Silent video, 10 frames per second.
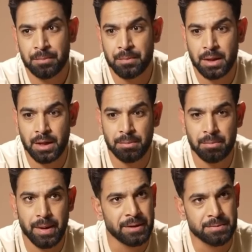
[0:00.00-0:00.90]
क्रिकेट
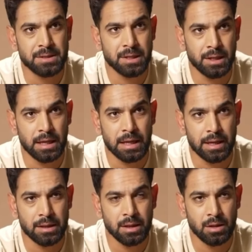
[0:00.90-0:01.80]
मैं बचपन से ही खेल रहा
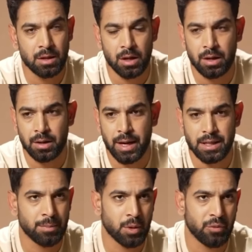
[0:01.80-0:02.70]
था और एज अ
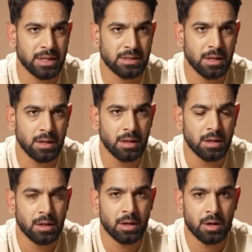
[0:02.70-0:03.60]
प्रोफेशनल
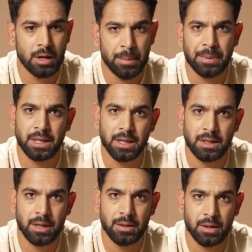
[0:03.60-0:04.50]
पता नहीं
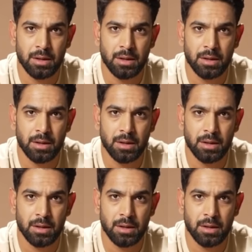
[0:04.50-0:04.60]
था